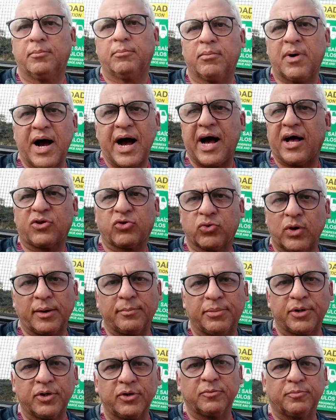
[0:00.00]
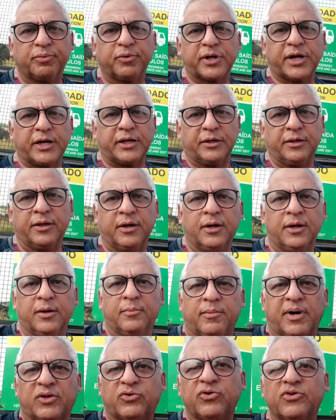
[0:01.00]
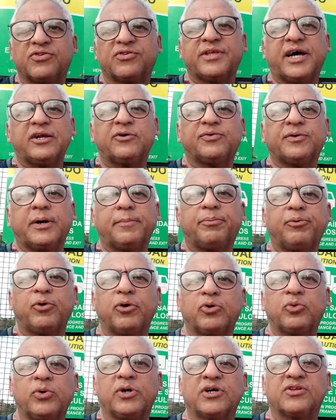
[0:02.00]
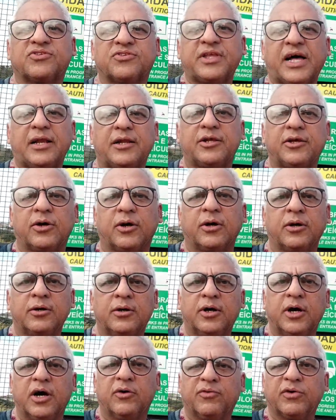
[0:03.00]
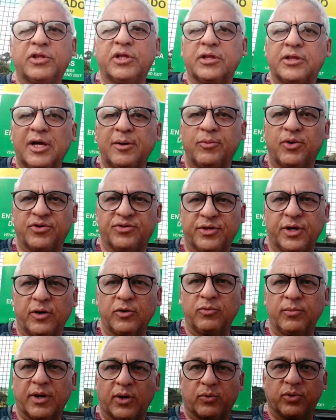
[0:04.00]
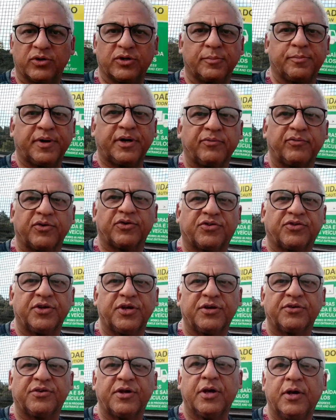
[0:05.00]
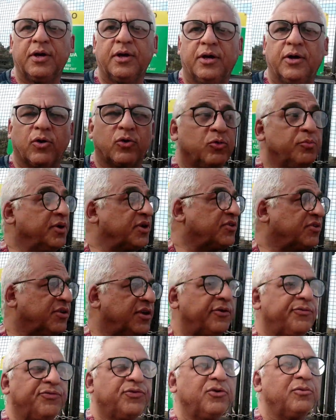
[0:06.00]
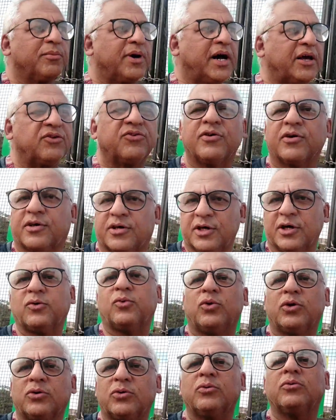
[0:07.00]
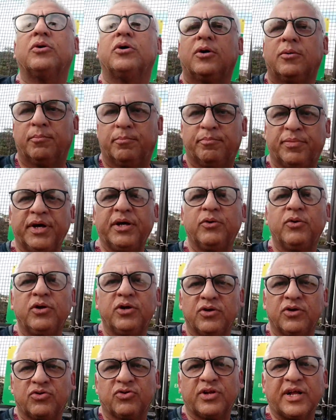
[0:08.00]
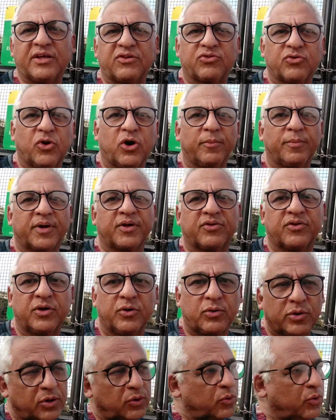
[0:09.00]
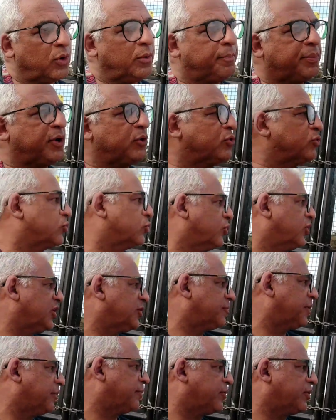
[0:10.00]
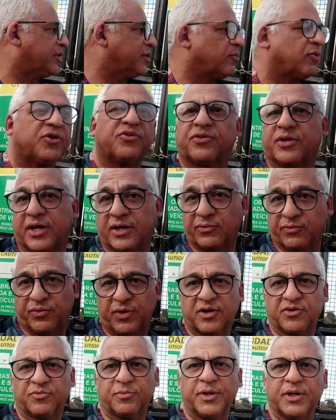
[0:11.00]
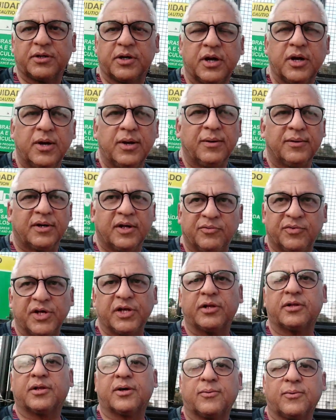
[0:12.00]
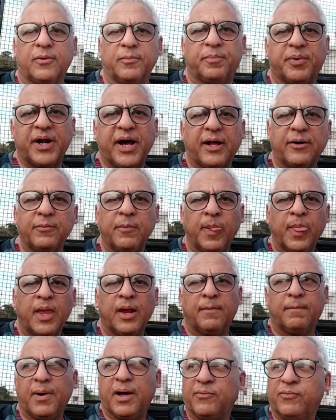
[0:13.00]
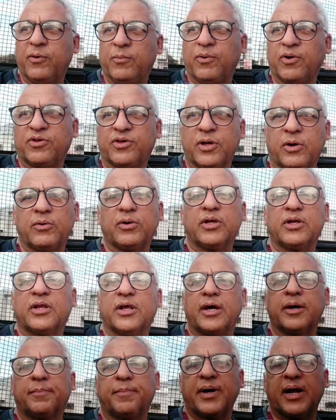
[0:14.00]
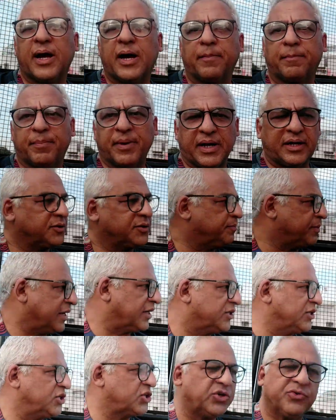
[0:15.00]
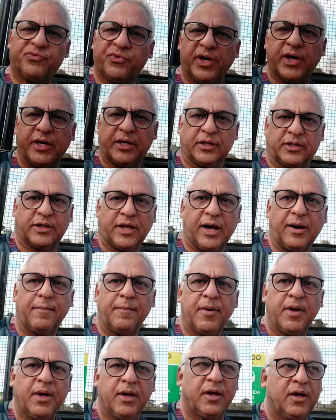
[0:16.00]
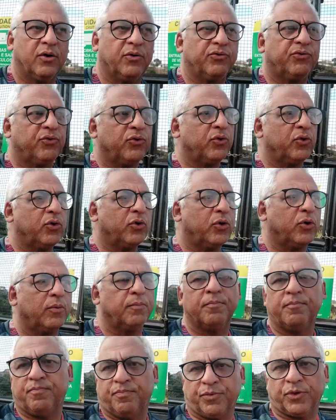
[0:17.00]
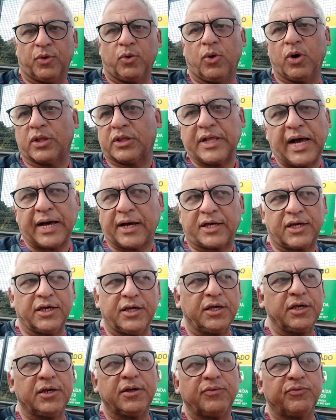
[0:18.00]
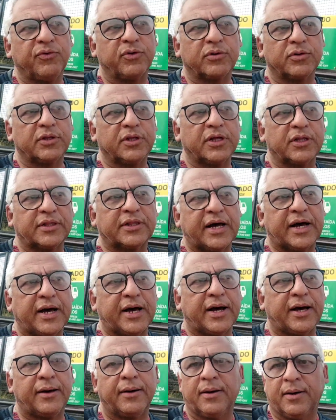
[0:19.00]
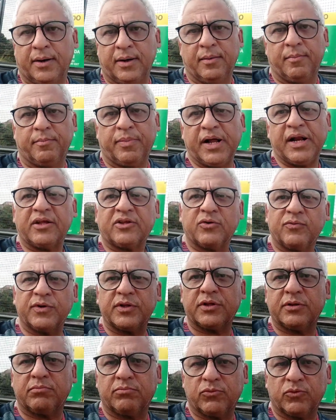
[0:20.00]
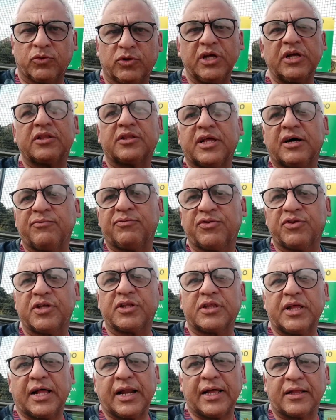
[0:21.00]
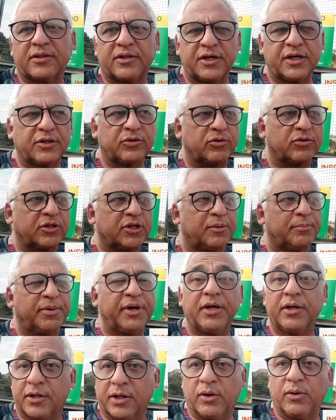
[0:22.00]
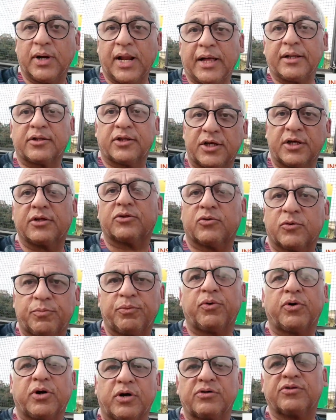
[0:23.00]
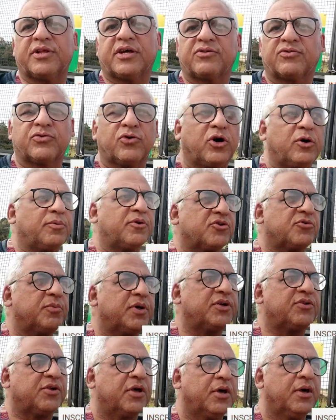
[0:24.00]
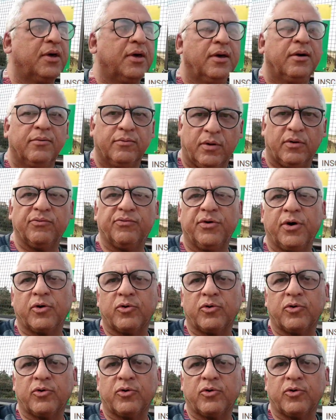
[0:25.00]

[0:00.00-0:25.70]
março, abril, por aí. Mas o estádio fica pronto antes, tá ali, ó. Eu vou tentar mostrar alguma coisa para vocês. Eu comecei a filmar isso aqui quando bem no início das obras. Eu não comprei um drone para poder mostrar, infelizmente. Deveria ter comprado, mas vou mostrar o que der para a gente ver aí, tá? Eu vou rodar aqui, vou tentar. Parece que vou tentar visitar lá dentro também, não lá dentro por causa das obras, mas vamos ver